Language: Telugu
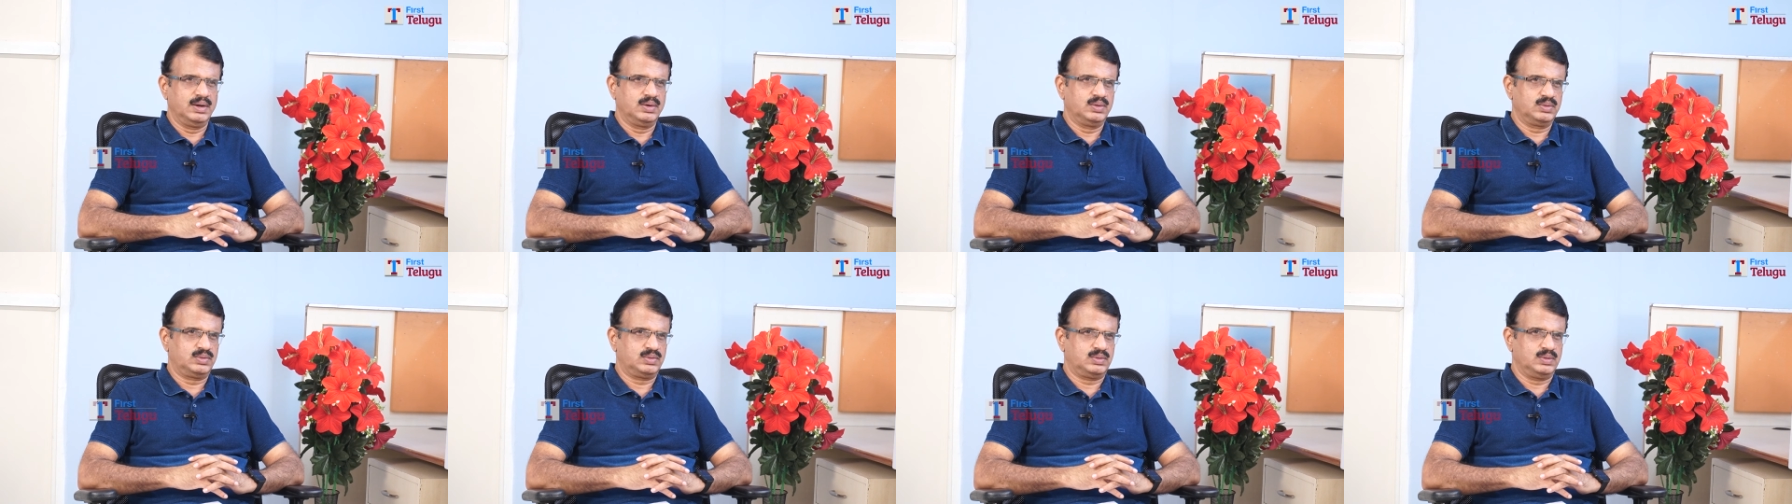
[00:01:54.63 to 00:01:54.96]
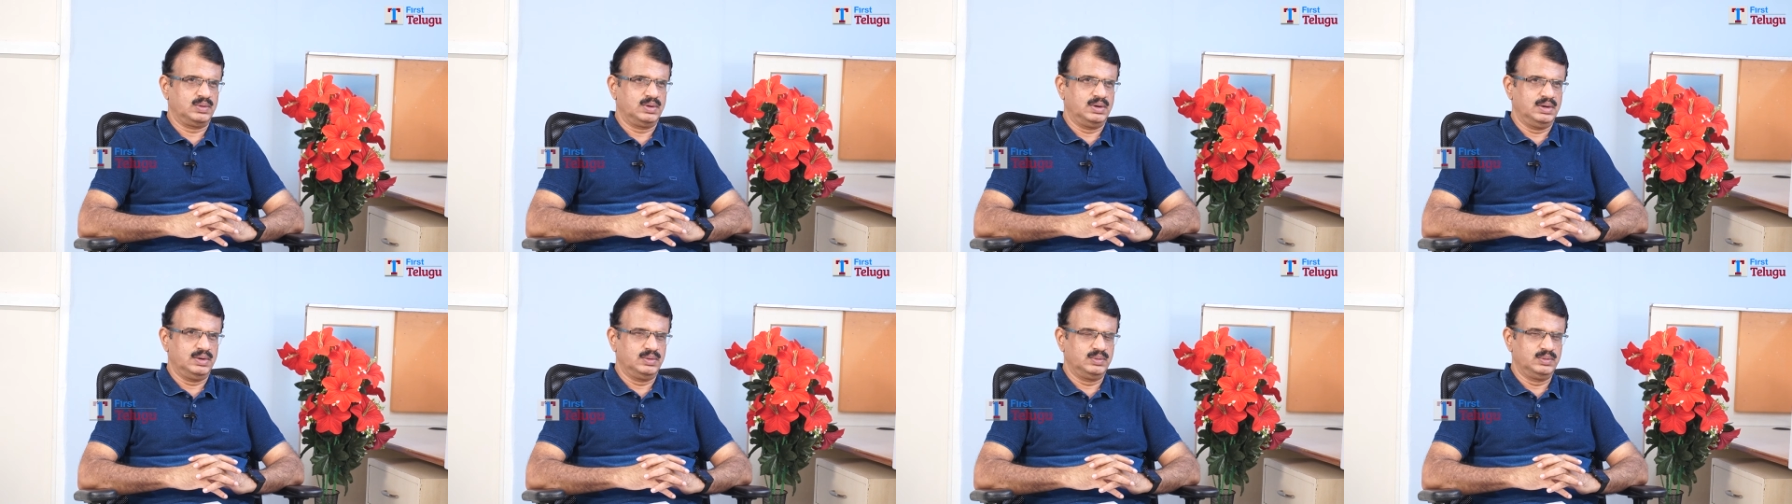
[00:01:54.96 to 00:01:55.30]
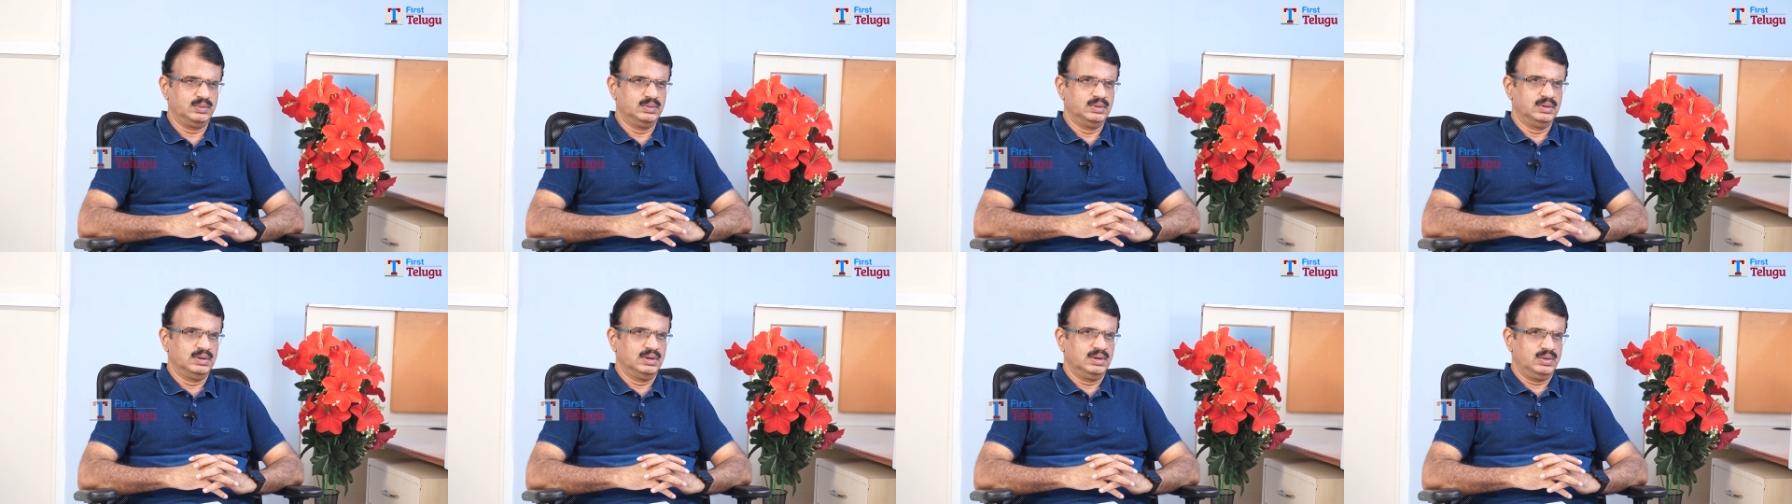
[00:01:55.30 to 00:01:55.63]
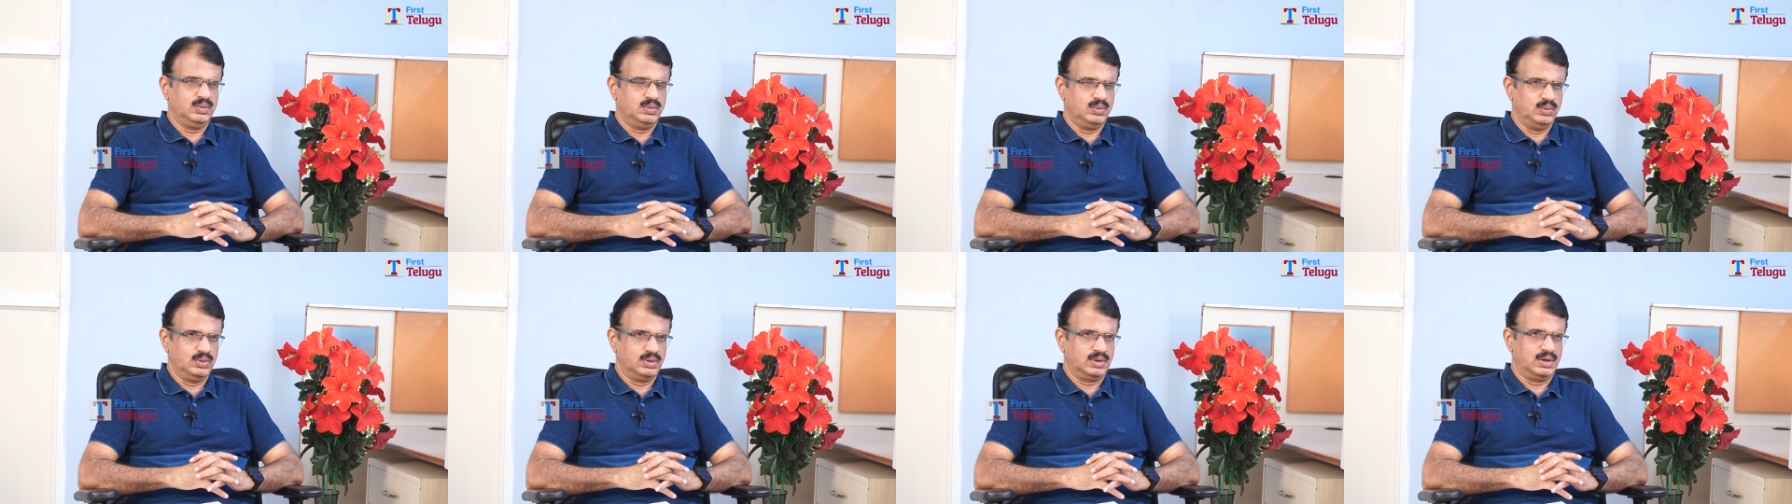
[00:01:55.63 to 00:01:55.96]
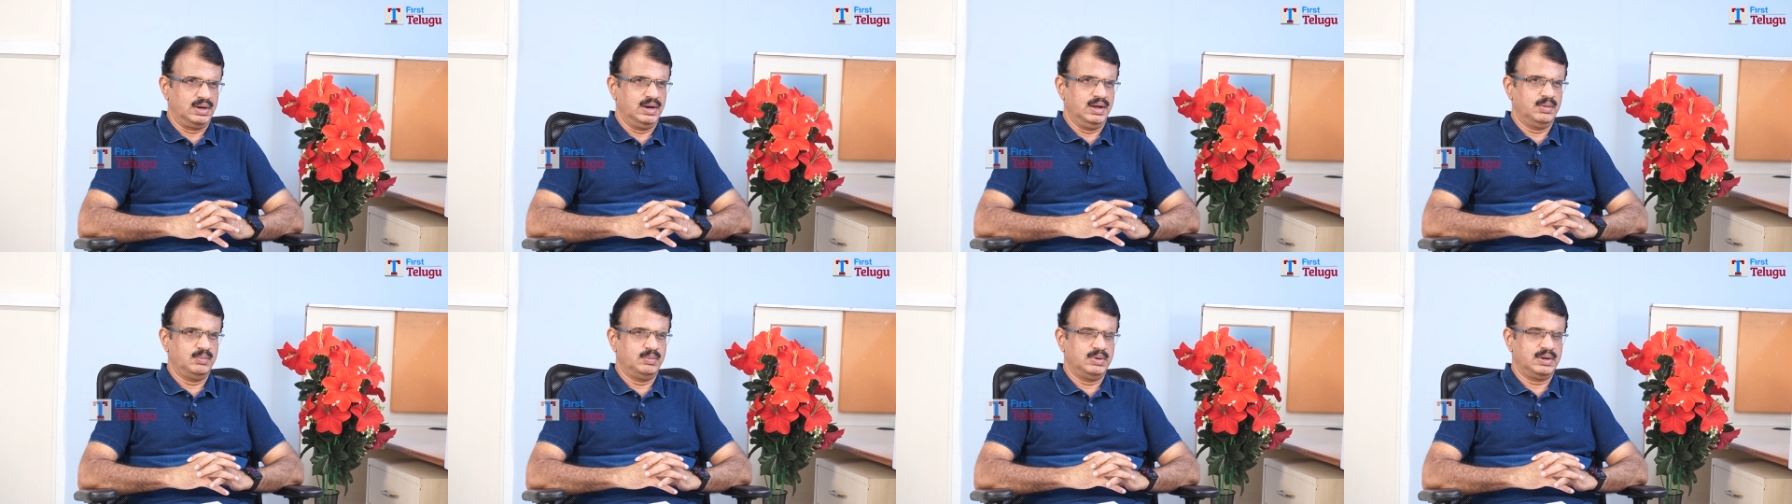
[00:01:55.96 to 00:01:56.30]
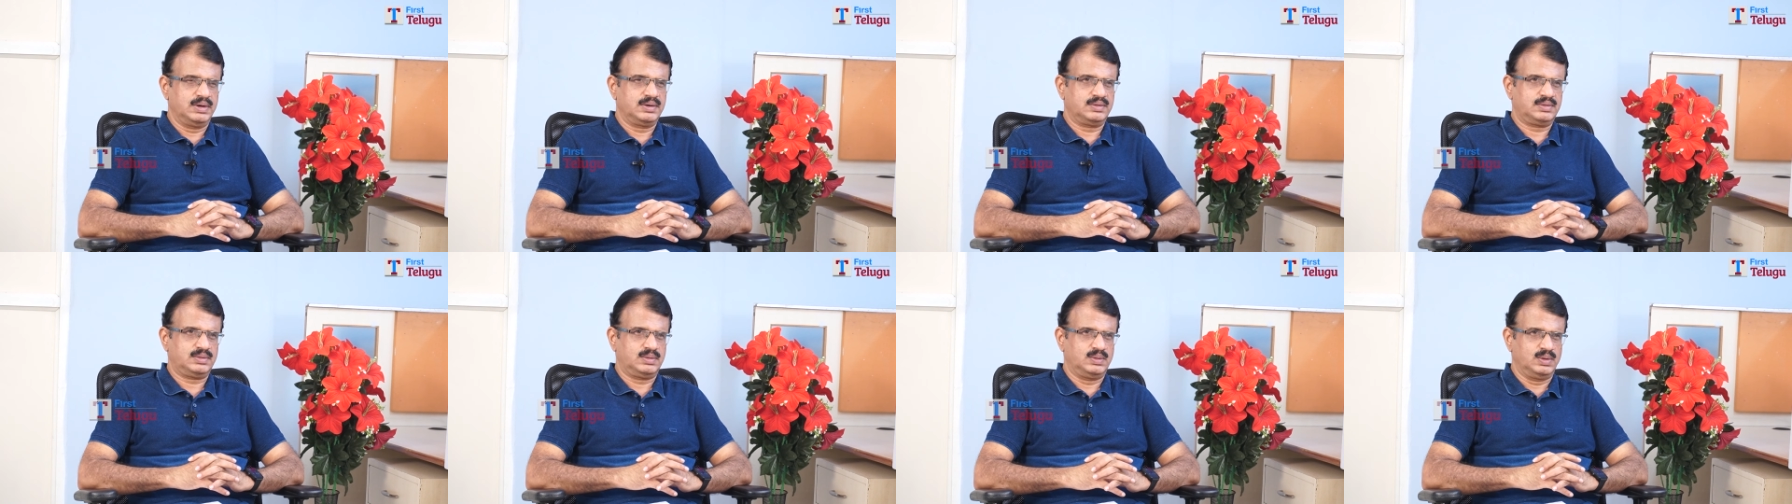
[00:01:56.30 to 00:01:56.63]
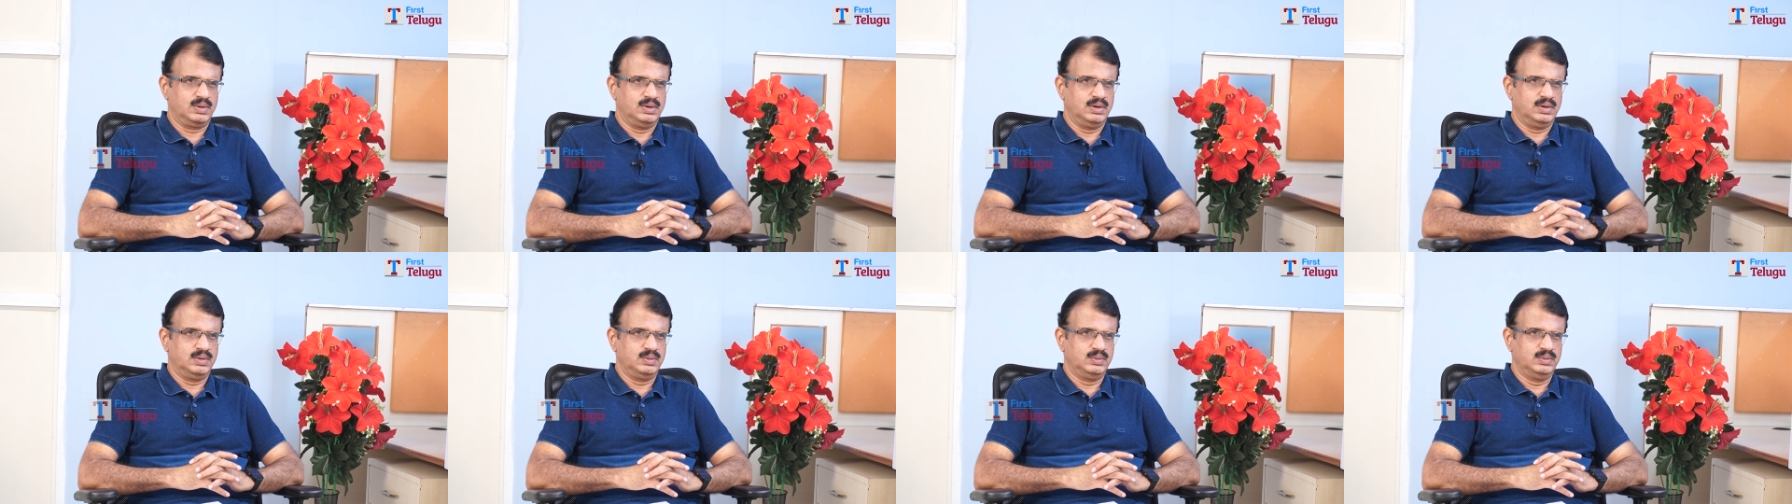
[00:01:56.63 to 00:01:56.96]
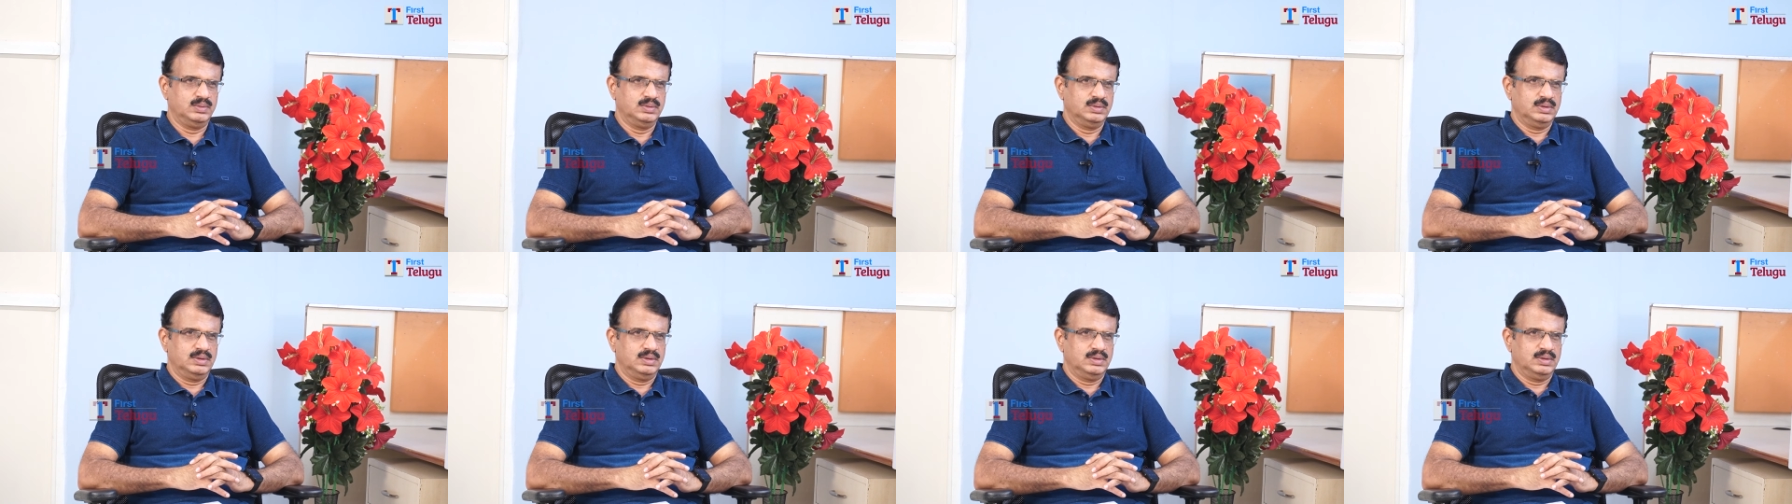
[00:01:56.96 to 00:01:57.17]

కలుస్తున్నాడు కోర్టుని ఏమారుస్తున్నాడు